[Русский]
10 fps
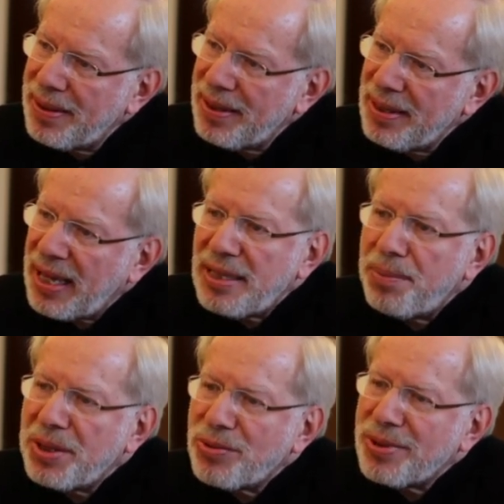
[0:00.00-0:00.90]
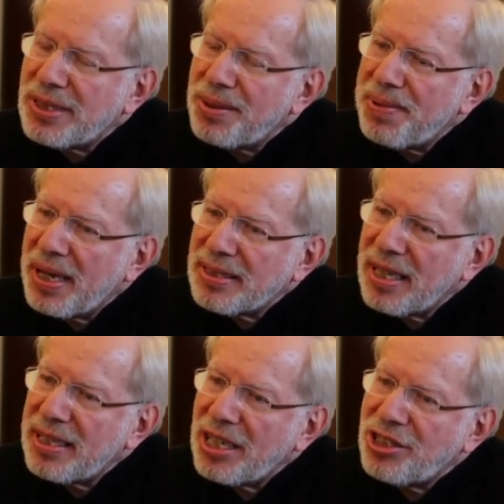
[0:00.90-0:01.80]
Я не беру на себя
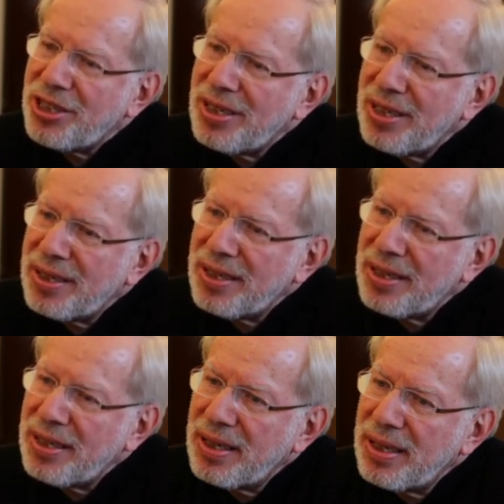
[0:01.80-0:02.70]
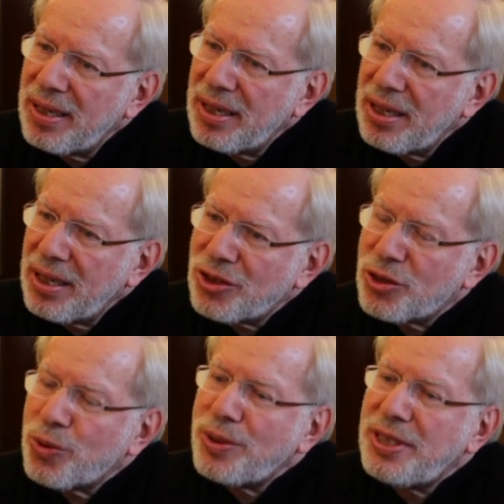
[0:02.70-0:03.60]
задачи
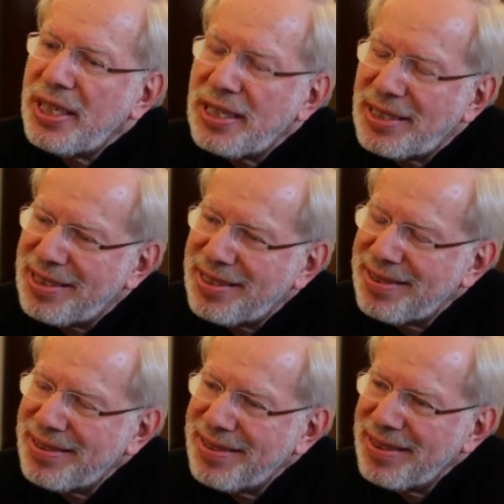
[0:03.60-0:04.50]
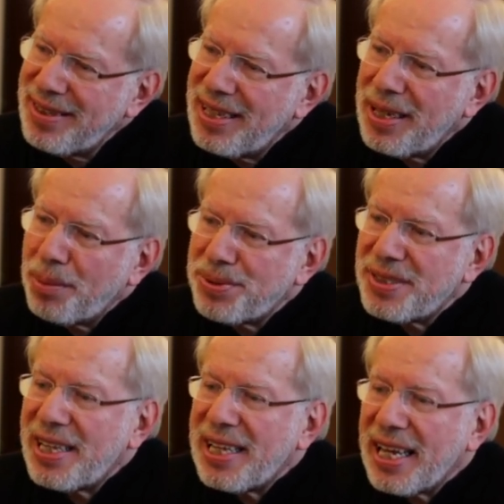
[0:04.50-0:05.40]
судить и
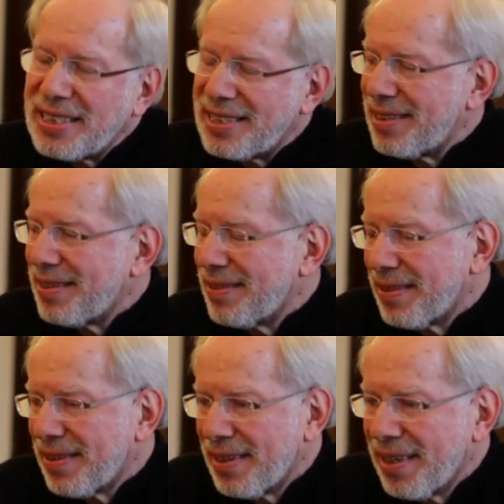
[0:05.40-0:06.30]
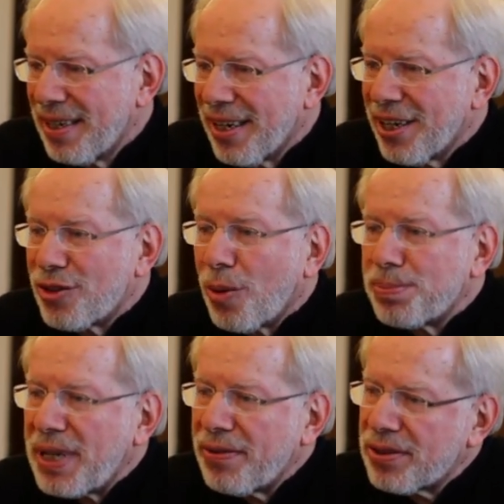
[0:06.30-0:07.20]
определять, кто
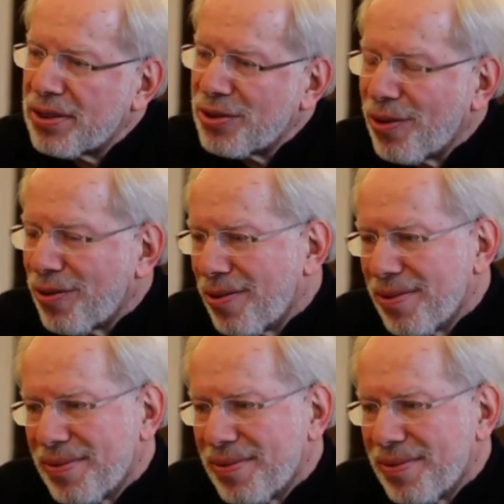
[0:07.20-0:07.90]
прав, кто